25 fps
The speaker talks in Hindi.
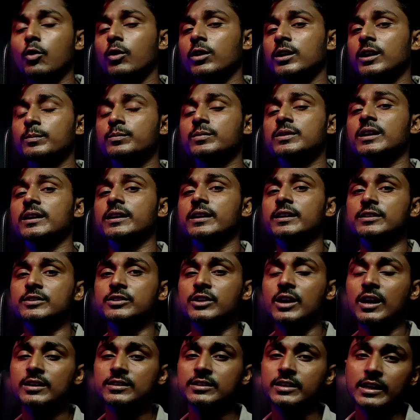और अब तक की
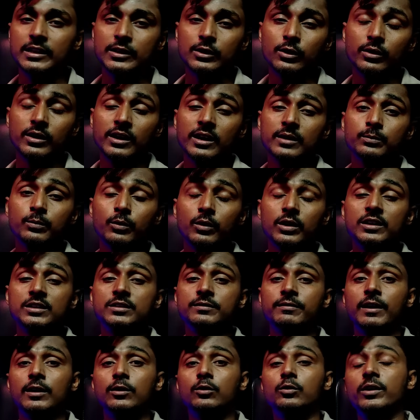जांच के दौरान
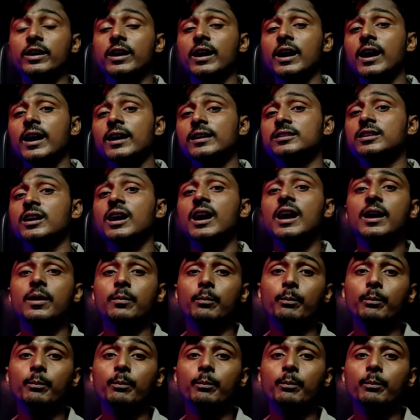पुलिस वालों के हाथ